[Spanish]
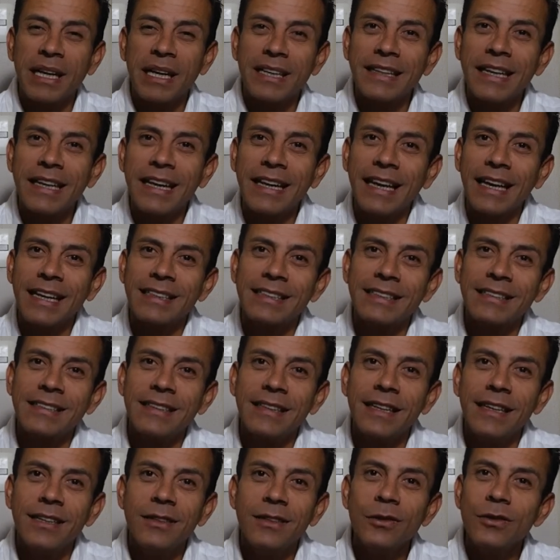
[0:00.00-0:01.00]
las
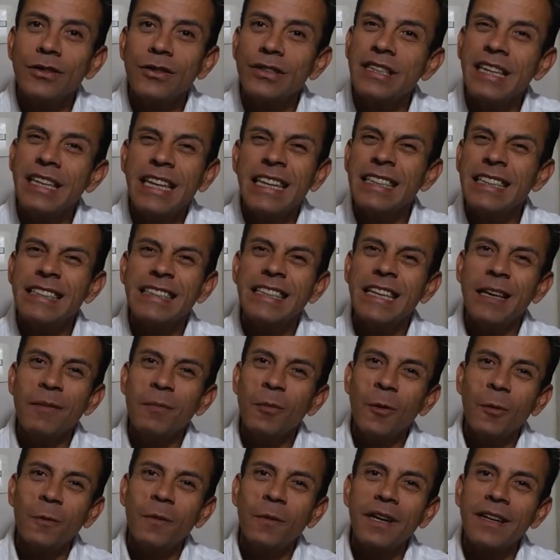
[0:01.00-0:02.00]
prácticas que no tienes
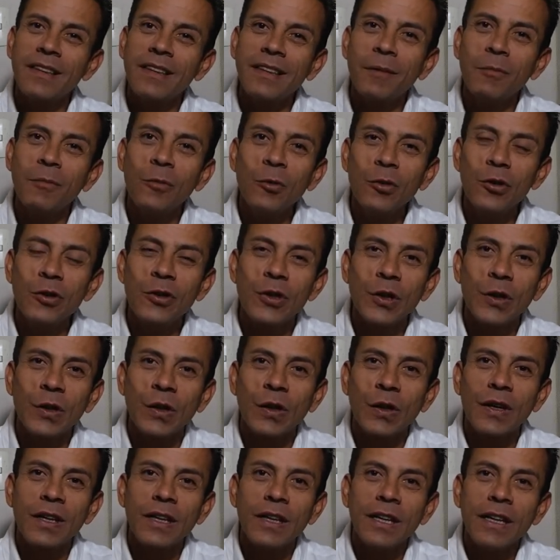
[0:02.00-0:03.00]
que moverte
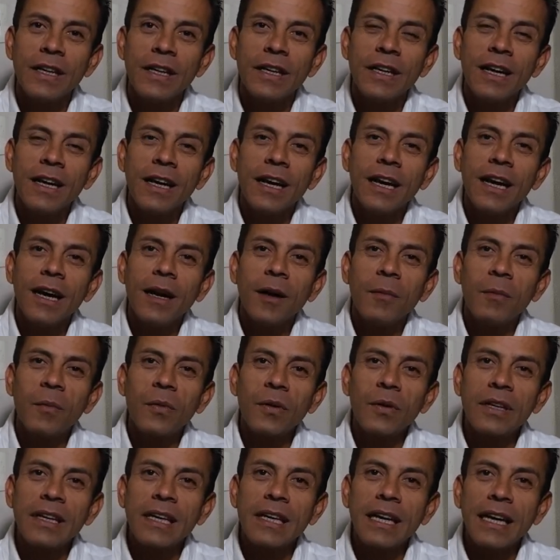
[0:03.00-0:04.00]
mucho,
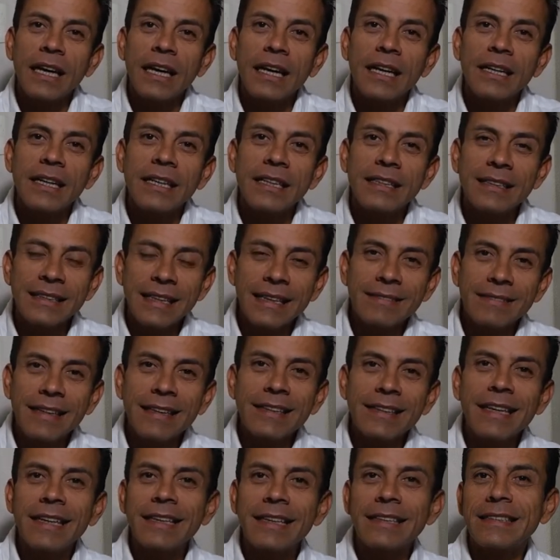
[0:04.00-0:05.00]
porque
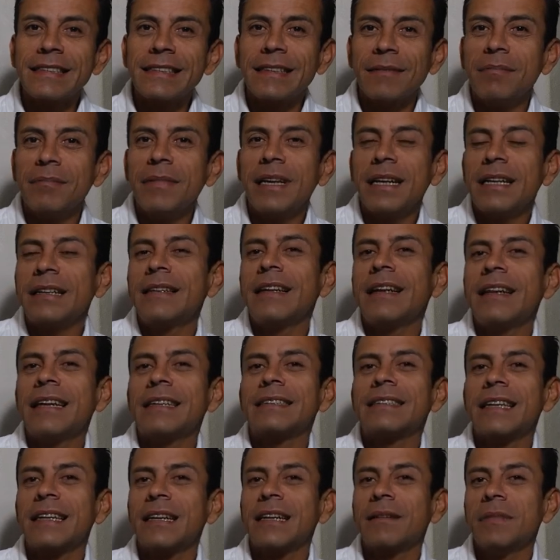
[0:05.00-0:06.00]
esta técnica es también de
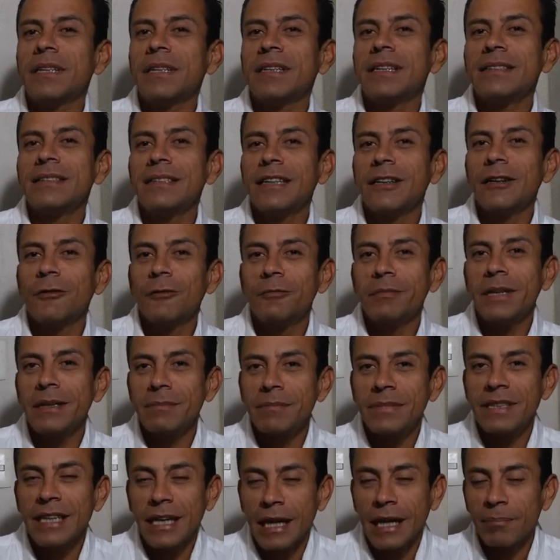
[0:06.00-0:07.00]
las herramientas
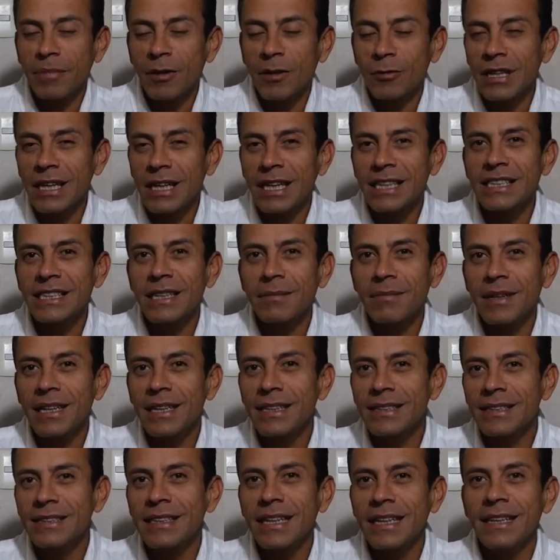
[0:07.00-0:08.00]
terapéuticas
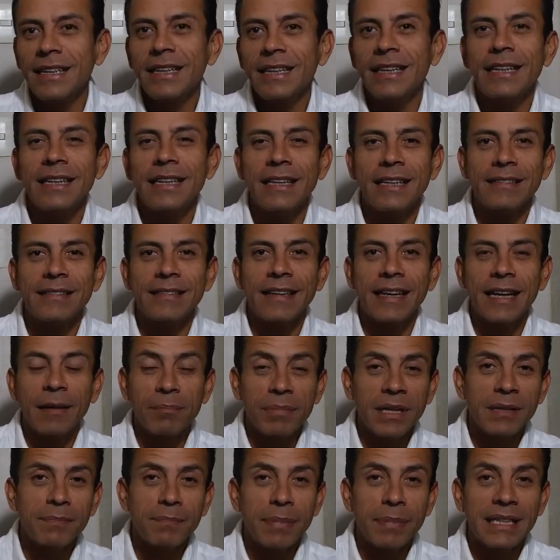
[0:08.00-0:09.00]
llamadas eh,
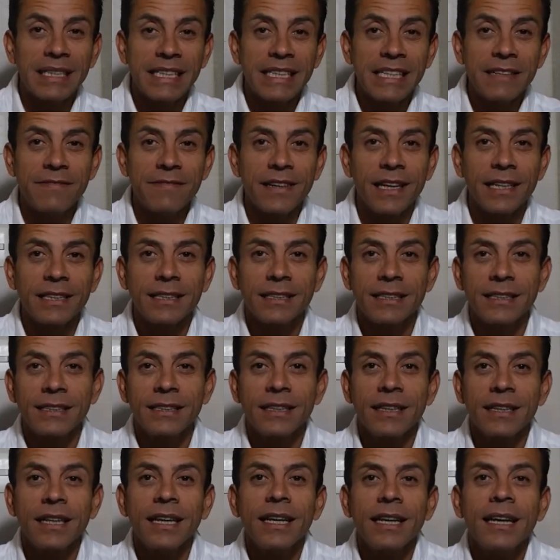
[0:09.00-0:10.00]
terapias
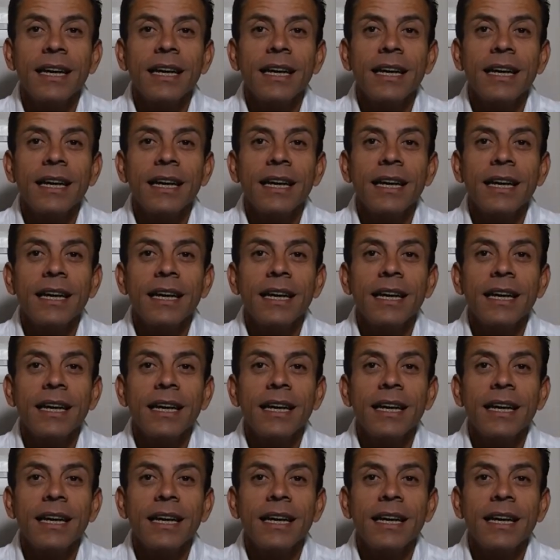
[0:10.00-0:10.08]
pasivas,